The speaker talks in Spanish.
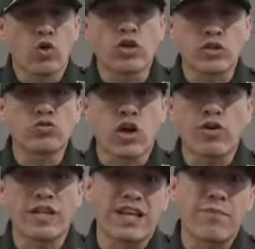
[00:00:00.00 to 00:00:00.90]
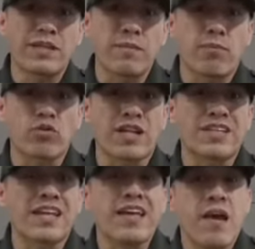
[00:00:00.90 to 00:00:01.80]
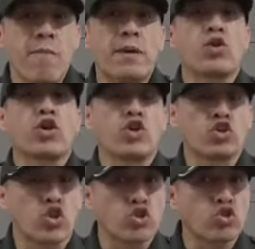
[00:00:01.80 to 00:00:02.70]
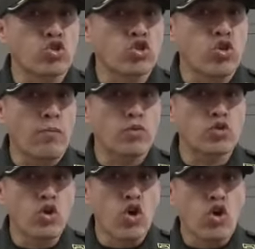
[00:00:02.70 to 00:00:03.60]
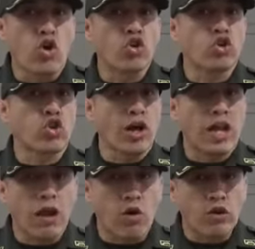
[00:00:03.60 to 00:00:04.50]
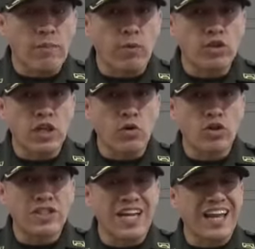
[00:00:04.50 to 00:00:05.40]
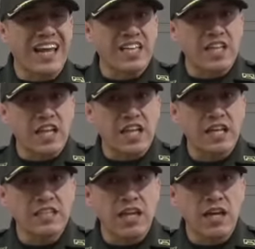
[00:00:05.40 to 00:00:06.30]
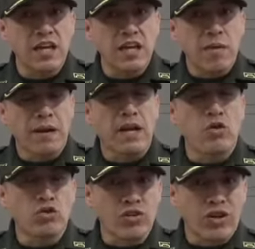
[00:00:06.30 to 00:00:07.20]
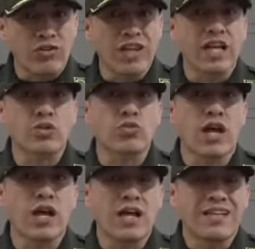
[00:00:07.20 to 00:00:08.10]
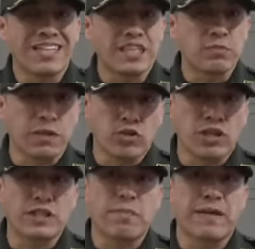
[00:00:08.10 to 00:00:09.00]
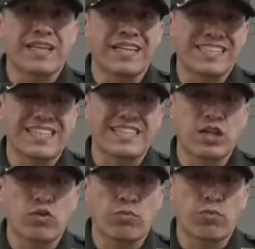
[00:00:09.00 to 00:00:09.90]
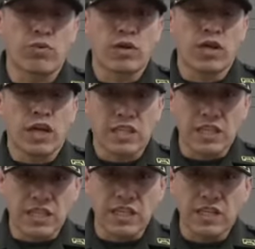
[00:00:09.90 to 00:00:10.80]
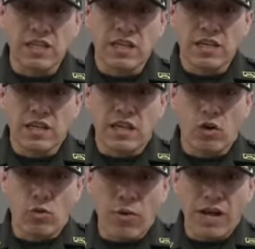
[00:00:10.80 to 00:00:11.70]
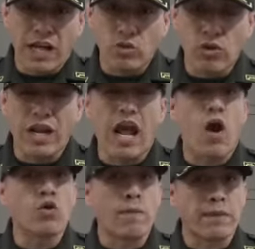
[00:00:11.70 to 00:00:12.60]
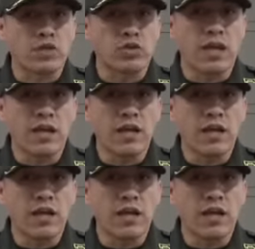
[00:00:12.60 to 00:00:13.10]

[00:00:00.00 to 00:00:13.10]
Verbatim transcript: Un resultado verdaderamente importante, pero que nosotros continuamos con toda la labor de Policía Judicial e Inteligencia para continuar con la captura de estas personas que pertenecían a este grupo. Es así que volvimos a capturar a una persona